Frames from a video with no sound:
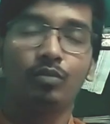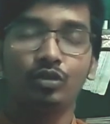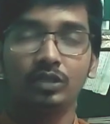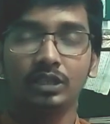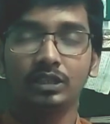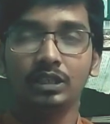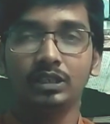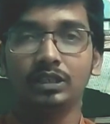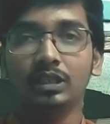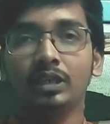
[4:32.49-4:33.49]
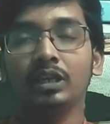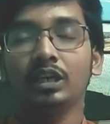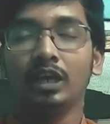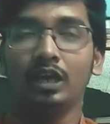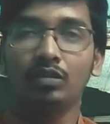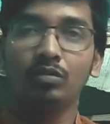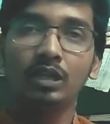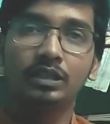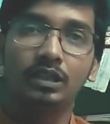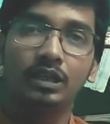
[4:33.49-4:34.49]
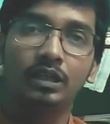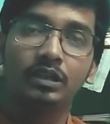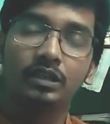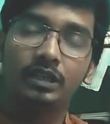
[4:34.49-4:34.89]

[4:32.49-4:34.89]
ফৌজদার শ্রেণী ছিলেন ঘাটোয়াল ছিলেন